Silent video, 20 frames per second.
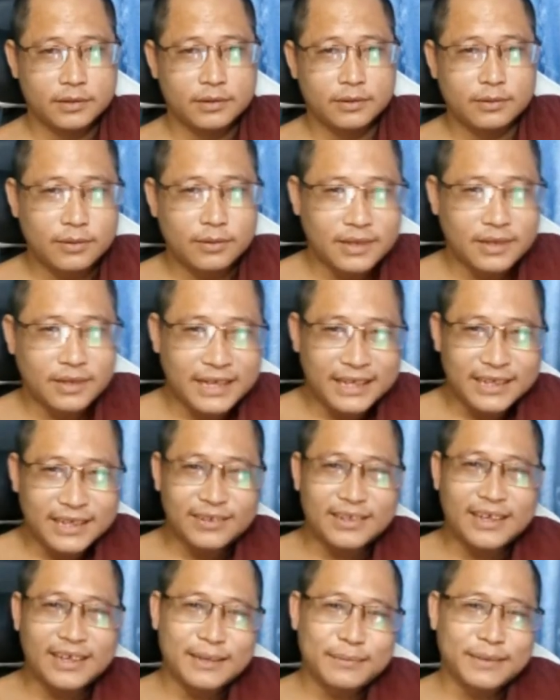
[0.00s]
Ôi, cuối cuộc ai
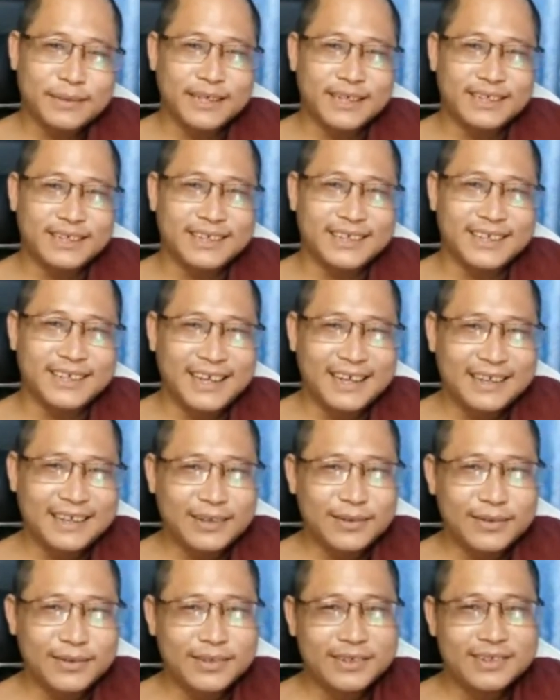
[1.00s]
nói hai màn hình gì
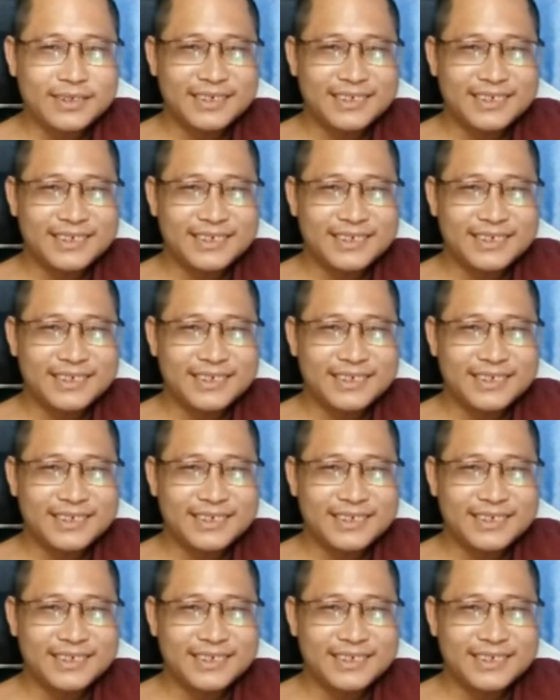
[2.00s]
ai nói